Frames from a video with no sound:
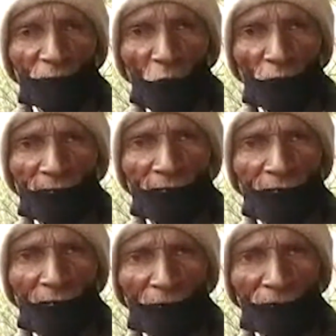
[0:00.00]
तो ये
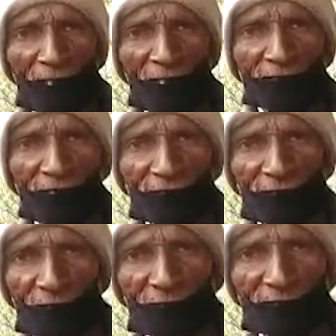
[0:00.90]
अब दहेज के
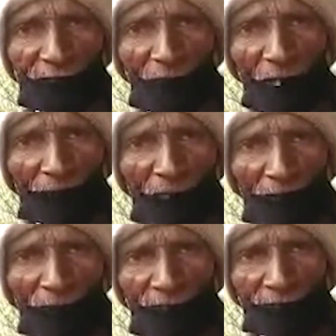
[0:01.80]
चक्कर में इसके माँ बाप
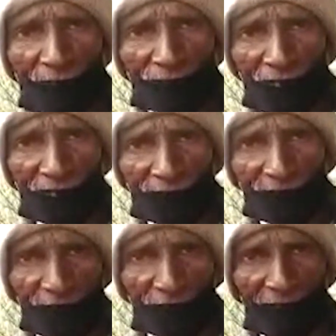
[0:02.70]
भैया सब दहेज के
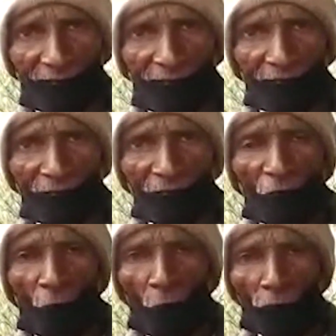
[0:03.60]
चक्कर में
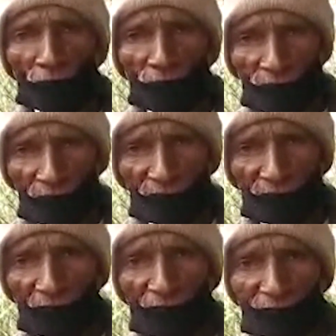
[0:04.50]
हैं और
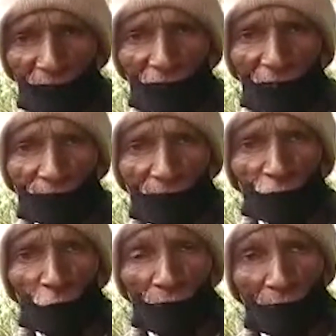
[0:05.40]
इससे मतलब वास्ता
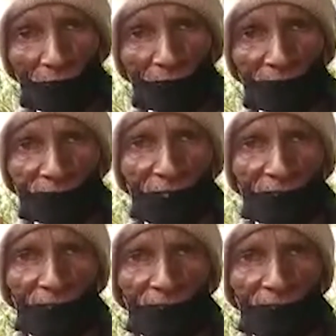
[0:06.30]
दूर करना चाह रहा